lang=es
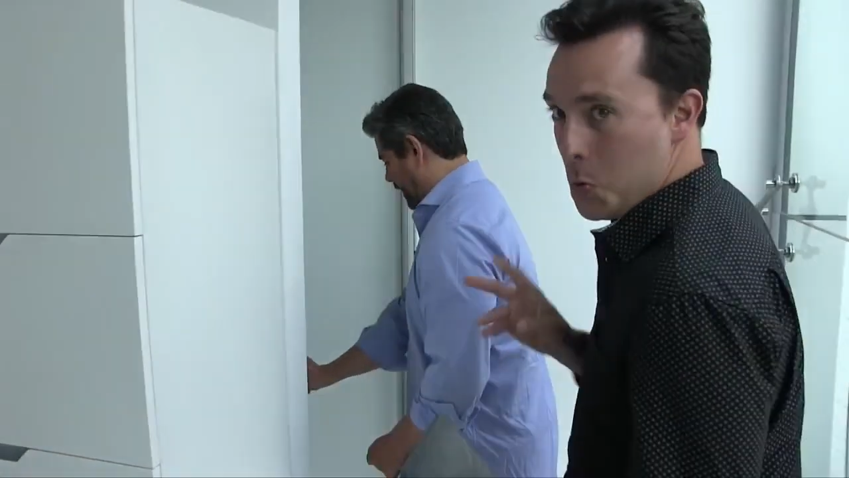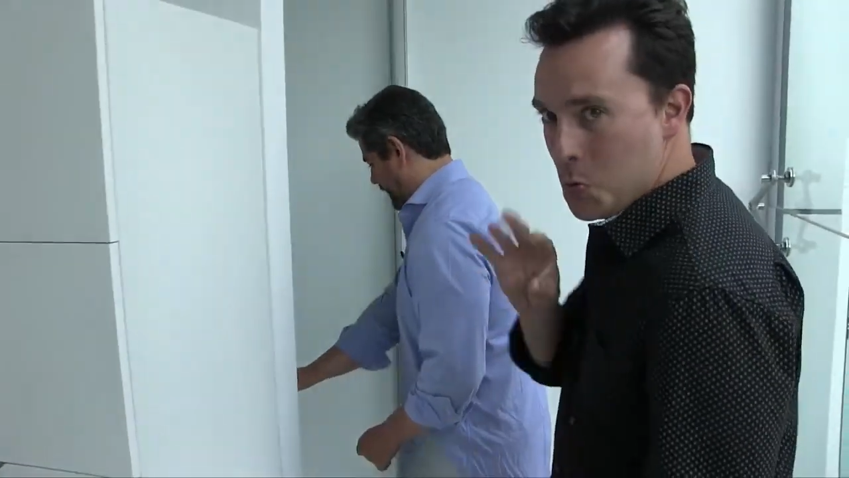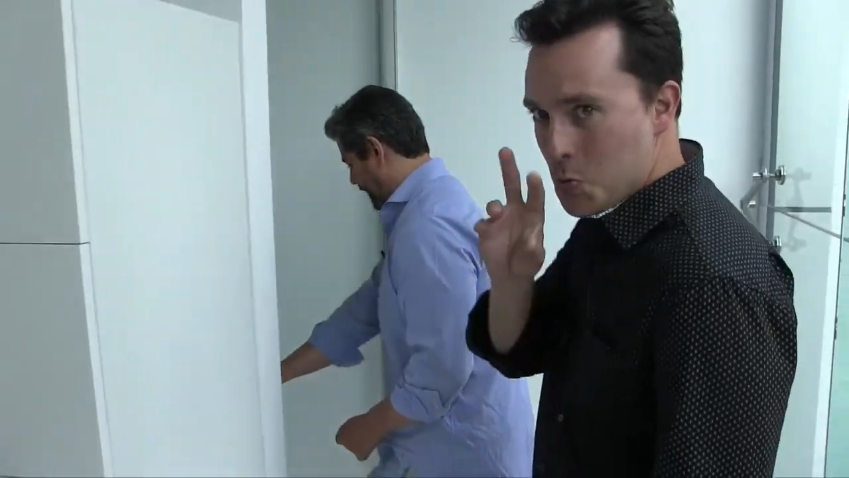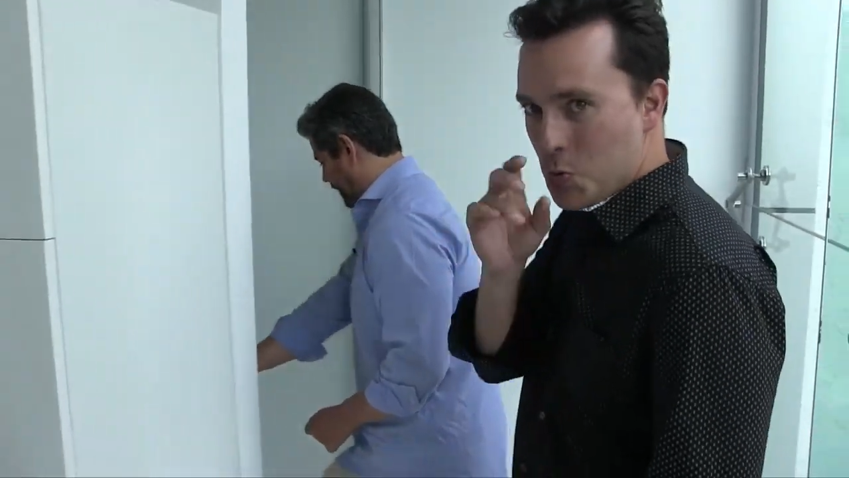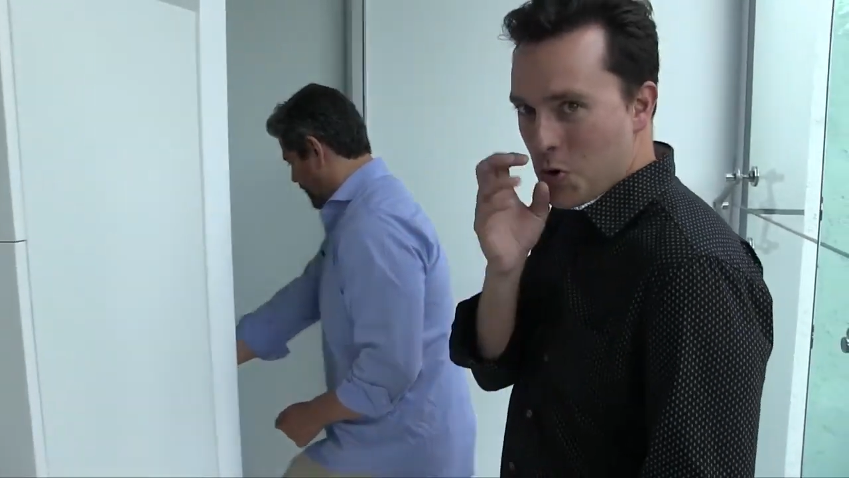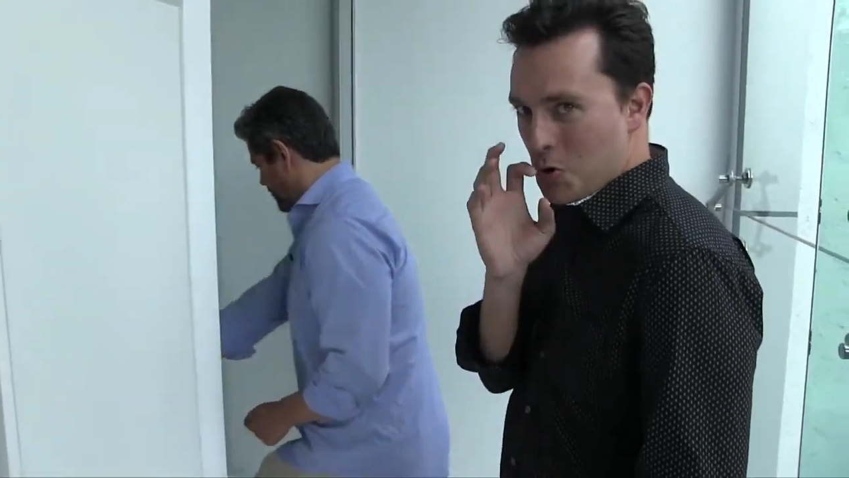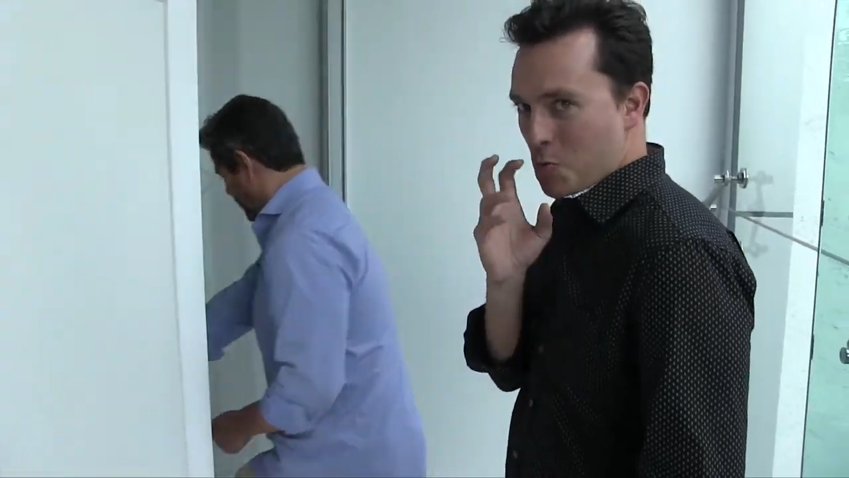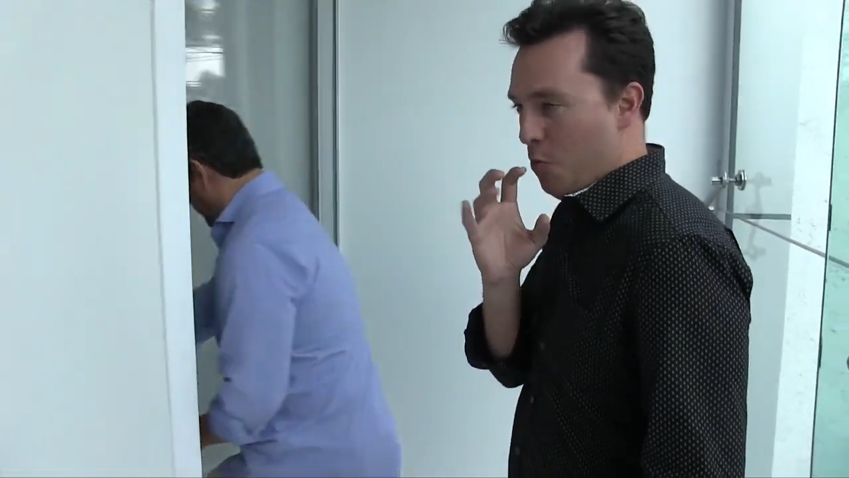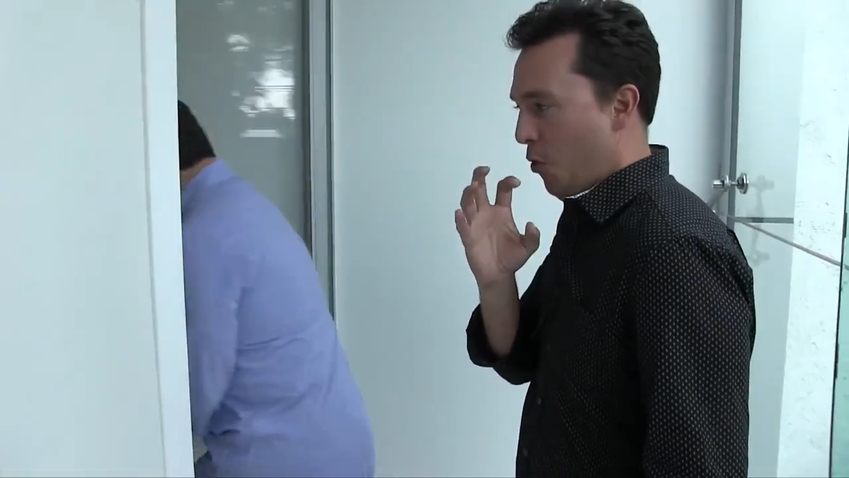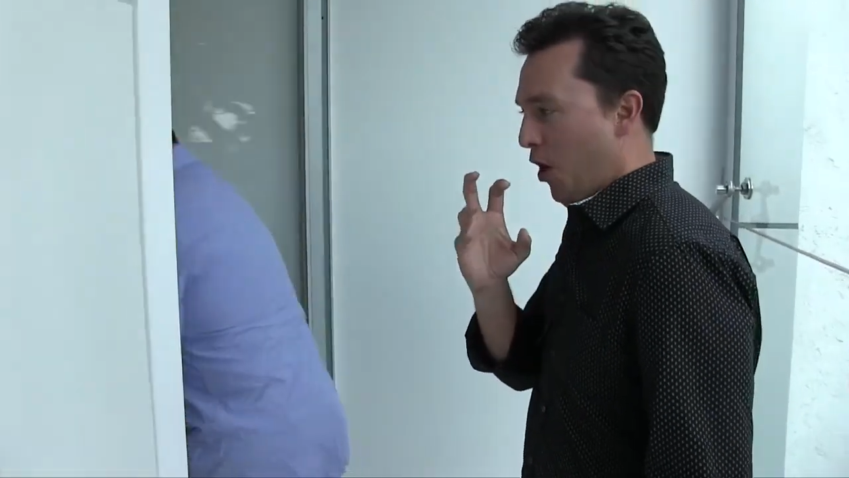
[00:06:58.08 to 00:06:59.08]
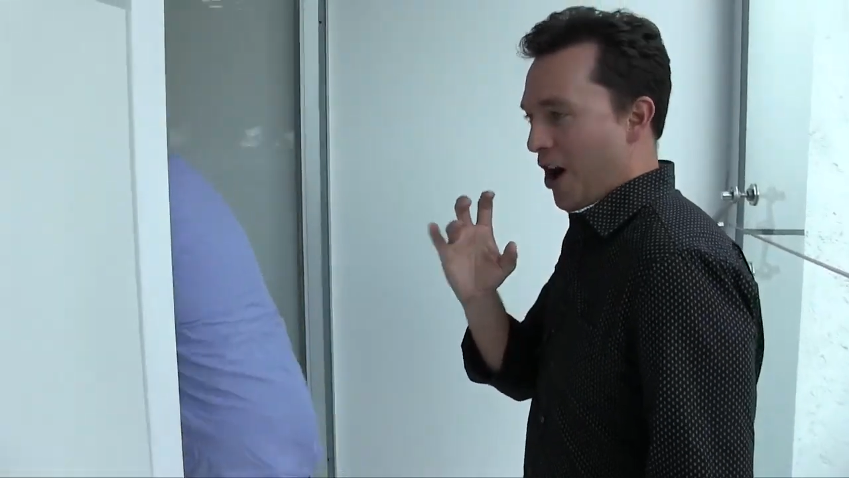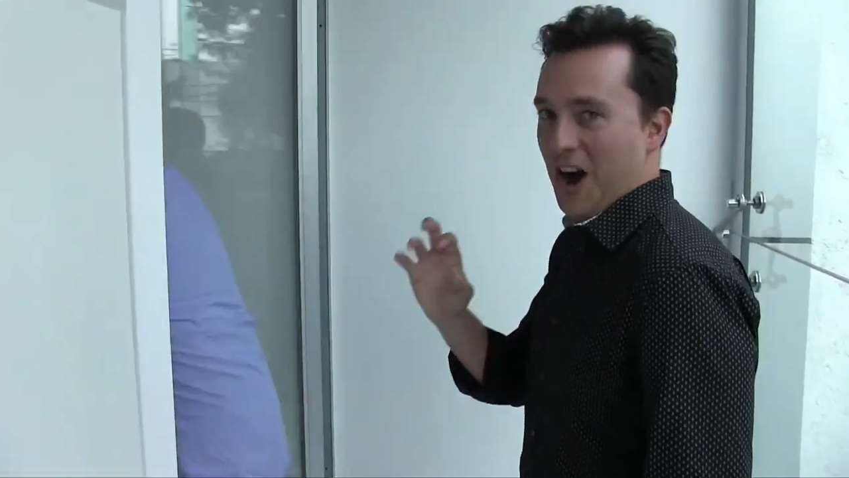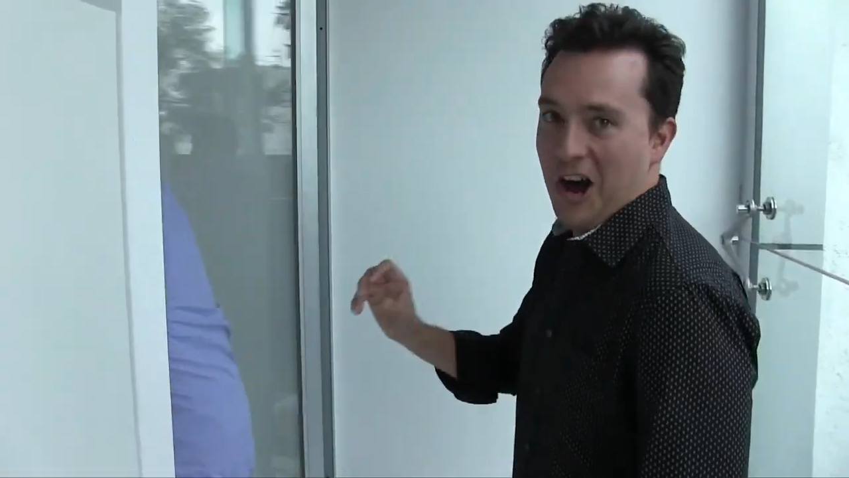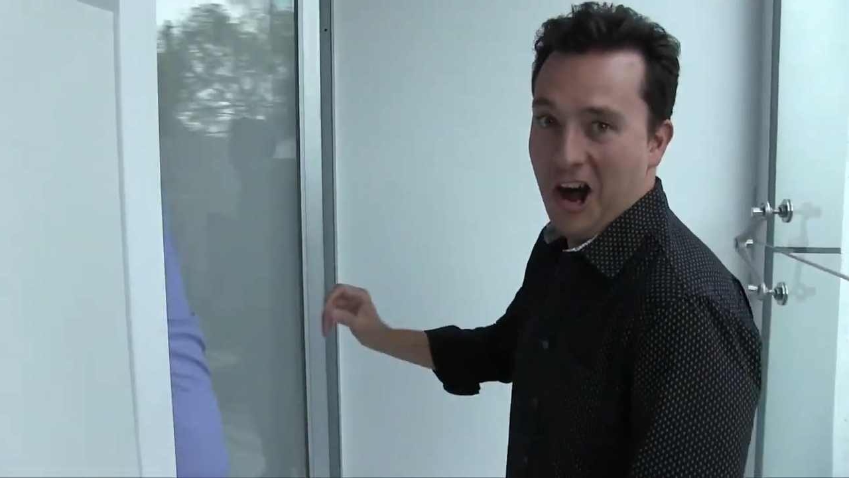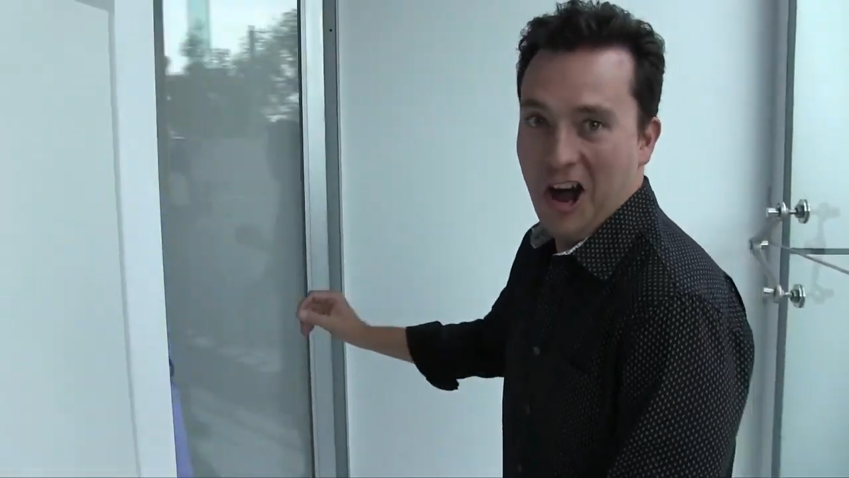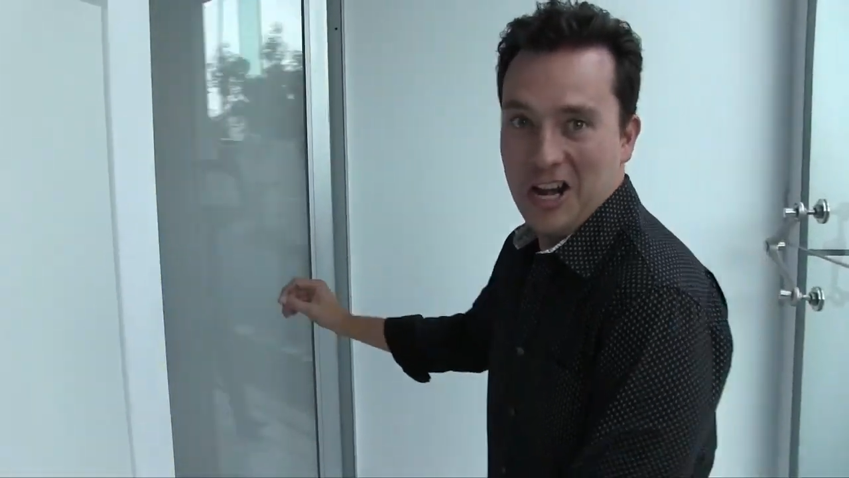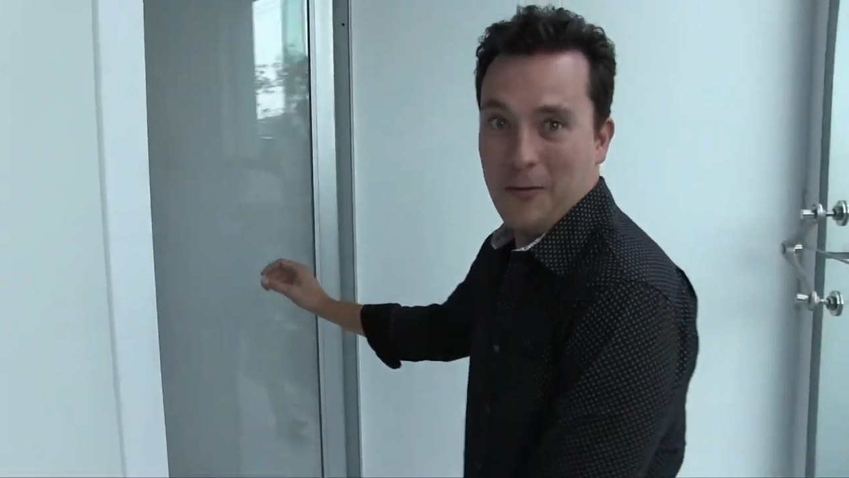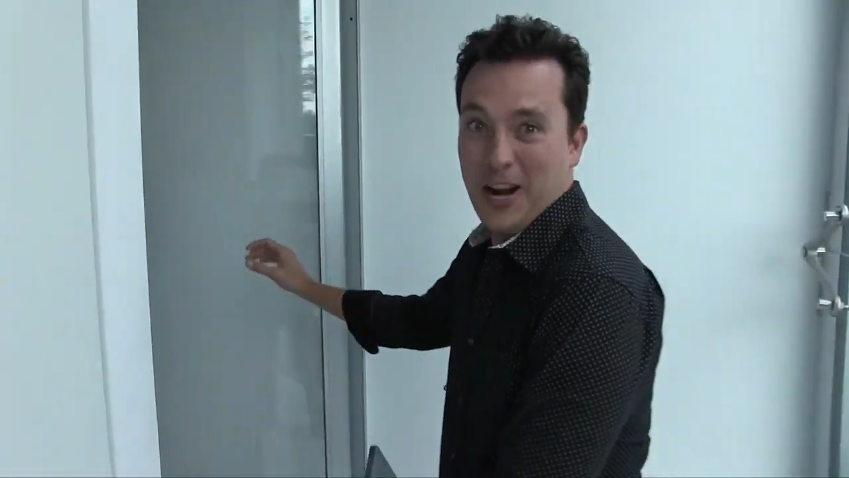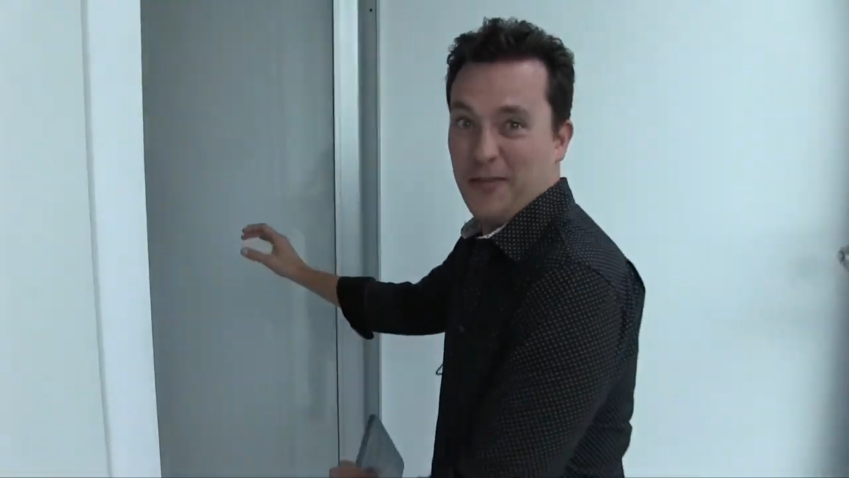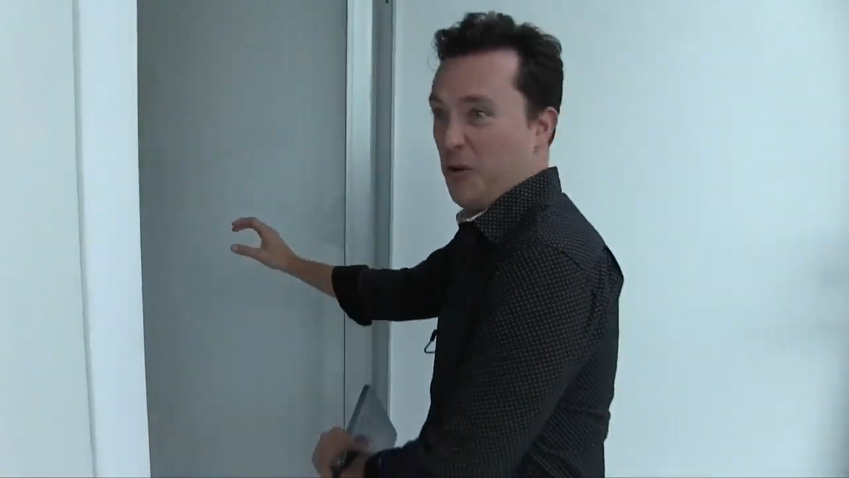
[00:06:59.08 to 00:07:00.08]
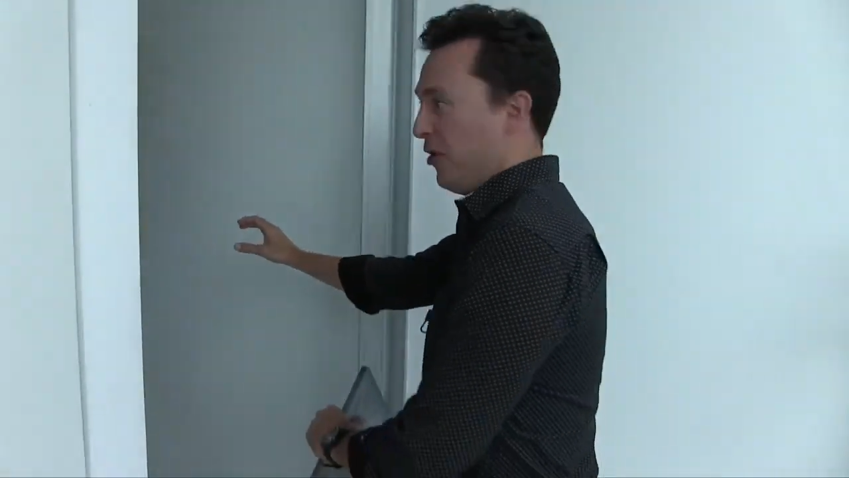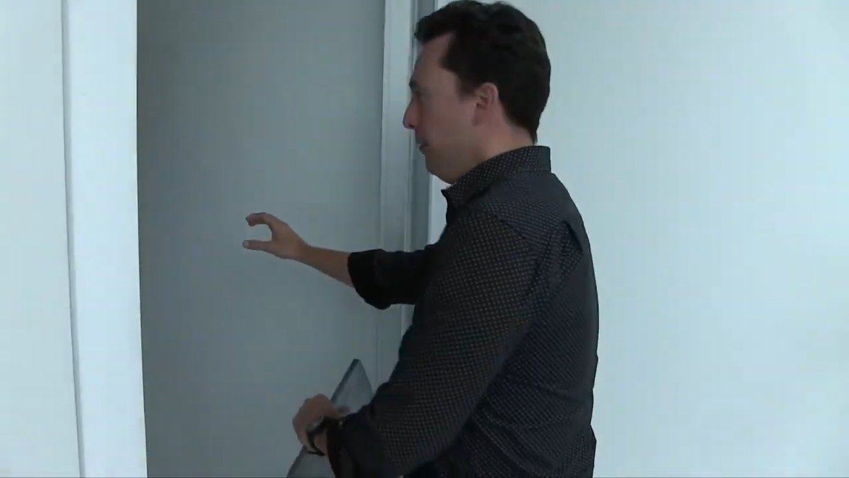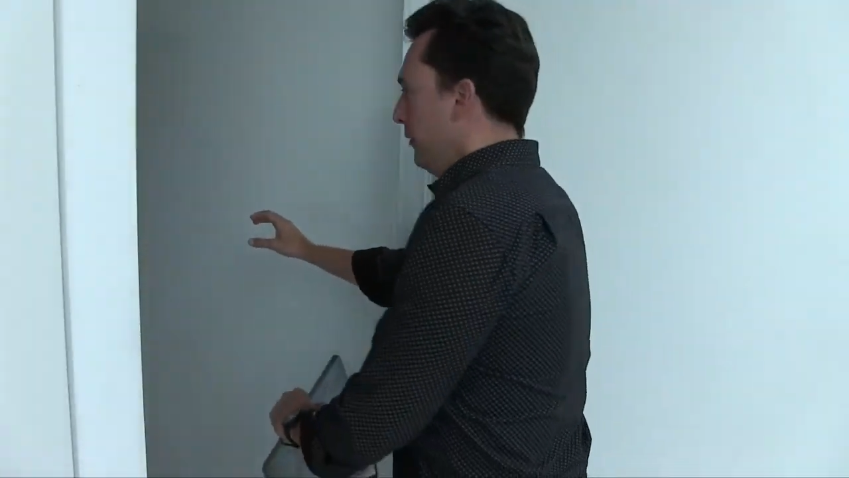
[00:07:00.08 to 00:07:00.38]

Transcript: en el que se fabrica grafeno